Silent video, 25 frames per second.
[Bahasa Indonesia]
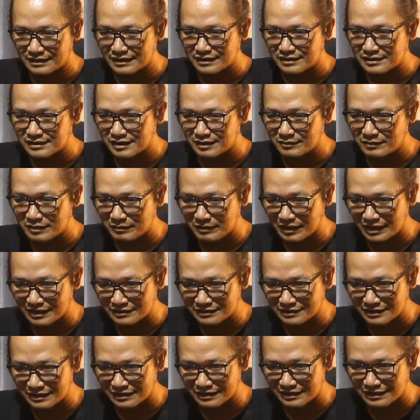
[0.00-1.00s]
dari sini
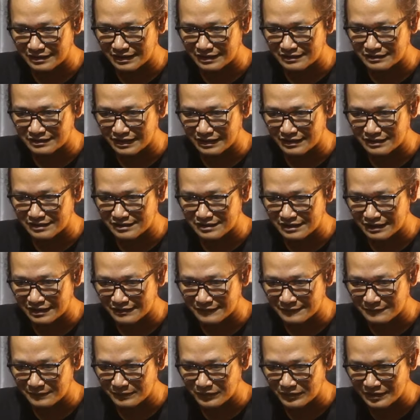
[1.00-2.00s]
memang terlihat
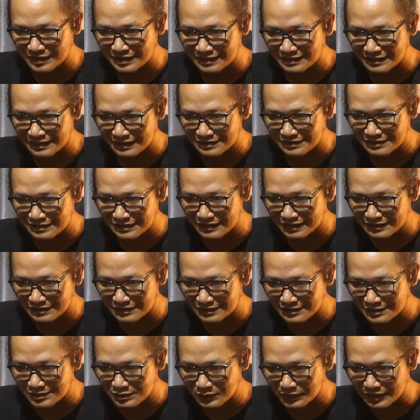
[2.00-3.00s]
Kaisang ya
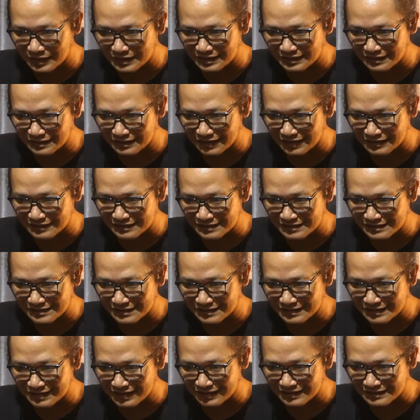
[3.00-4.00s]
setidaknya dicuekin lah di
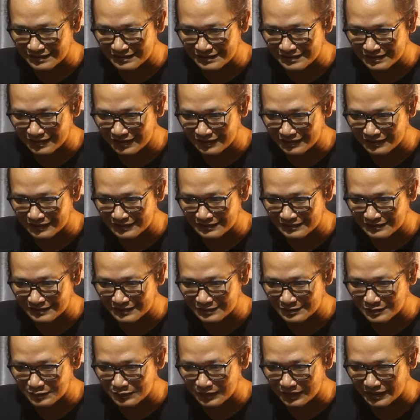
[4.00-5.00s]
sini Kaisang
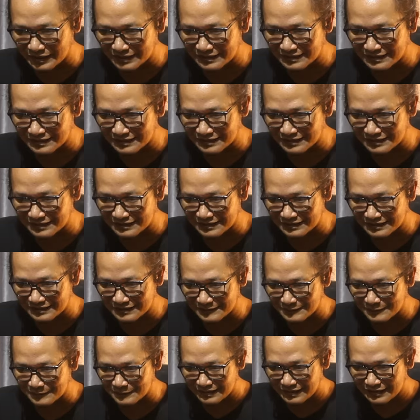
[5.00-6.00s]

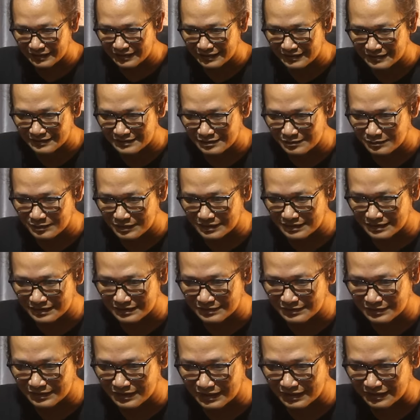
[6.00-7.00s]
dicuekin ya
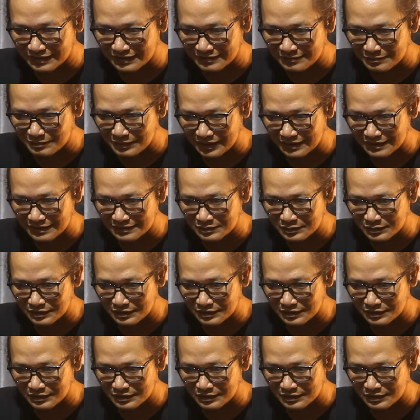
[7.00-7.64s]
seperti itulah bahkan